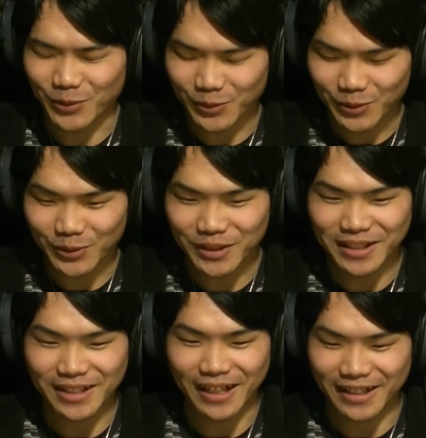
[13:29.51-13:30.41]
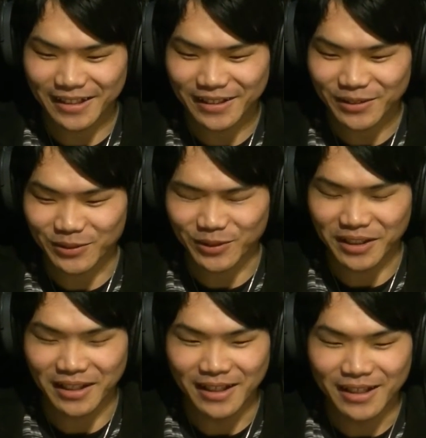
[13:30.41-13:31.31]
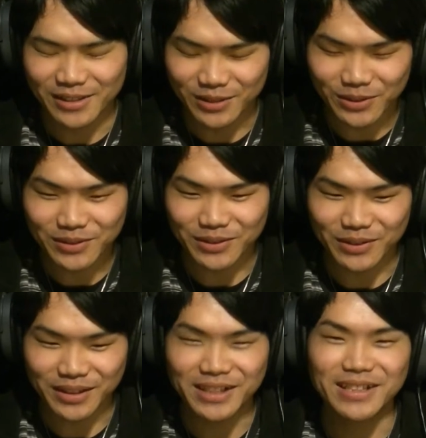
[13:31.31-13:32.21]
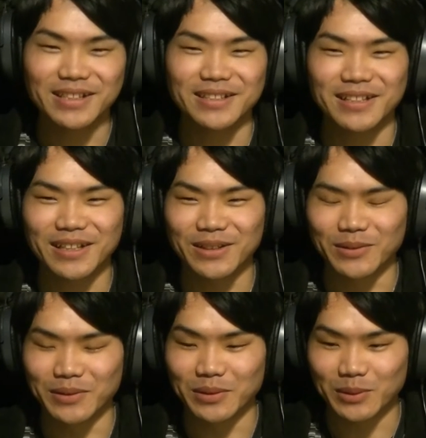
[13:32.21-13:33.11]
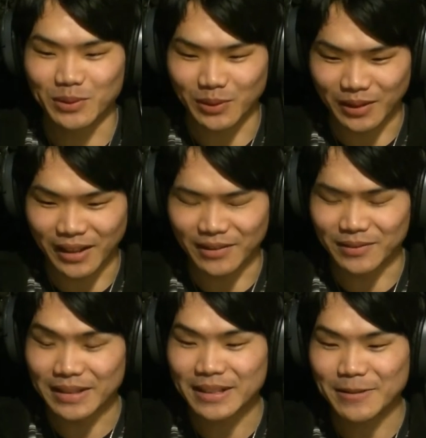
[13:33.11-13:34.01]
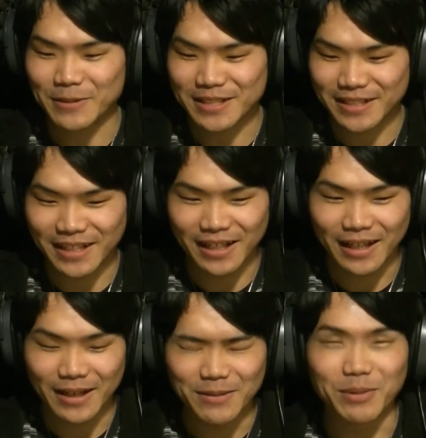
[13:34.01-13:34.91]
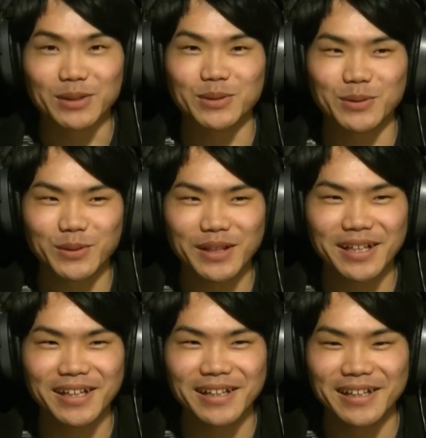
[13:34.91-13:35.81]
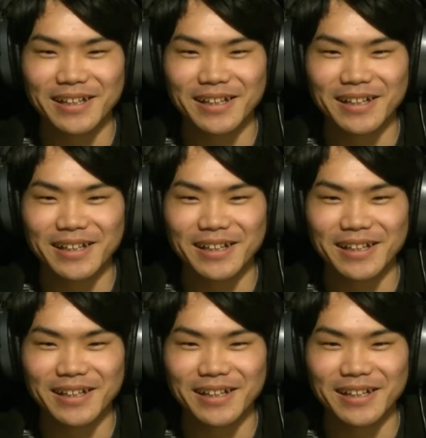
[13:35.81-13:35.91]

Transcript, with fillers: 本当にありがたいことにすごくいい席を取ってくださいまして、まあ、そこで、